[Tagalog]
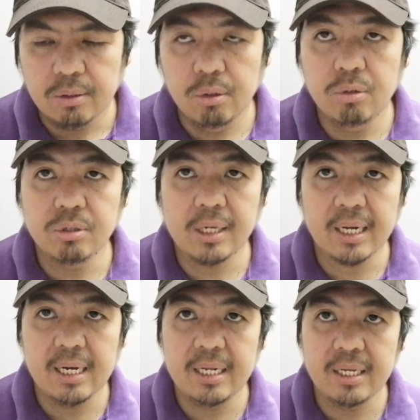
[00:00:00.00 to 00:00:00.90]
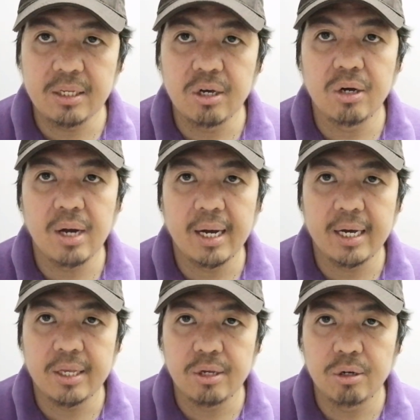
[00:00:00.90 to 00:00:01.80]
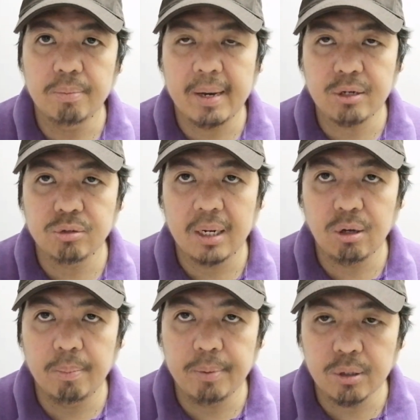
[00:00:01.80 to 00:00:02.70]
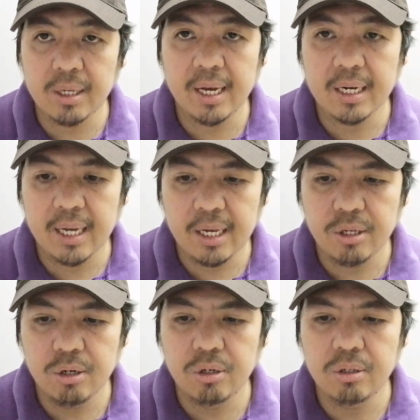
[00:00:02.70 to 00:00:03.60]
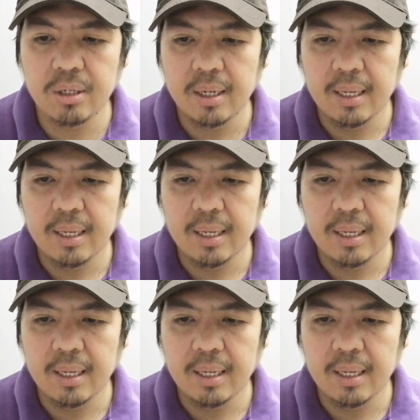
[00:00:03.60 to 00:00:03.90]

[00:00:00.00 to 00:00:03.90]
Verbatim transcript: Kung sarili ninyo ang inyong personal computer na inyong